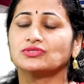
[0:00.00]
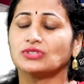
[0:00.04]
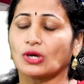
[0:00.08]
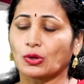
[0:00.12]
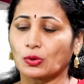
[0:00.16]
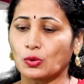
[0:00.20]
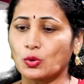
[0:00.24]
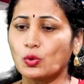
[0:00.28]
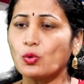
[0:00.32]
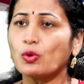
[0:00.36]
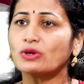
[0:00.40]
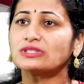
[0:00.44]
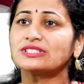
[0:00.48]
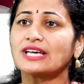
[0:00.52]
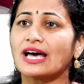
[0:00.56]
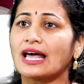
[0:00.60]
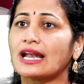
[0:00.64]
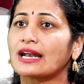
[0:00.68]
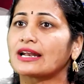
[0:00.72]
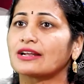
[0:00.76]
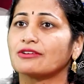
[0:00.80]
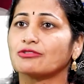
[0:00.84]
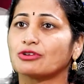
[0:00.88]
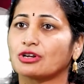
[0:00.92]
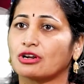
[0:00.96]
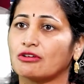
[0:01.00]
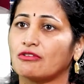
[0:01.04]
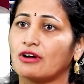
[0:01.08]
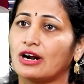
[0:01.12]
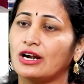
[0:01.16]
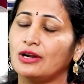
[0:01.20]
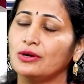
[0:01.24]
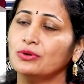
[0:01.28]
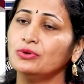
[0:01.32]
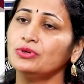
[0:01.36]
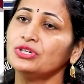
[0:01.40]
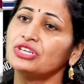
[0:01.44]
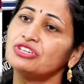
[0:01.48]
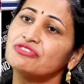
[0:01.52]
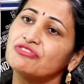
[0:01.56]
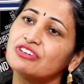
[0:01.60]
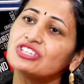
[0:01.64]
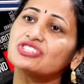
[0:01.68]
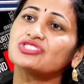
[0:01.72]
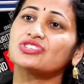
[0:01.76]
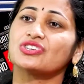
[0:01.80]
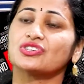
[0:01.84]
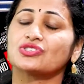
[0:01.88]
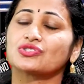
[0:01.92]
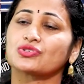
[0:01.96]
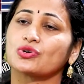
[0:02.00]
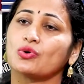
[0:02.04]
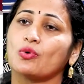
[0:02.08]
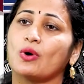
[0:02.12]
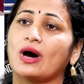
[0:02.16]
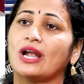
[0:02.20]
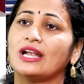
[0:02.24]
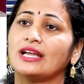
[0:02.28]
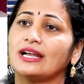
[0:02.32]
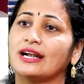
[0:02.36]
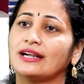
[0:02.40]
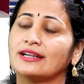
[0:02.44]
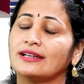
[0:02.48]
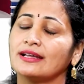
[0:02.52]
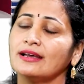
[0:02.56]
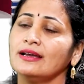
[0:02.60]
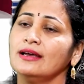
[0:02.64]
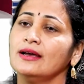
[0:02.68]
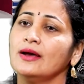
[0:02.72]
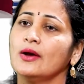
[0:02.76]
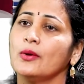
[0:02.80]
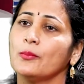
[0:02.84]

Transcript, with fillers: తక్కువ శాలరీ ఉన్నవాళ్ళు ఇన్వెస్ట్ చేసుకోవాలి అంటే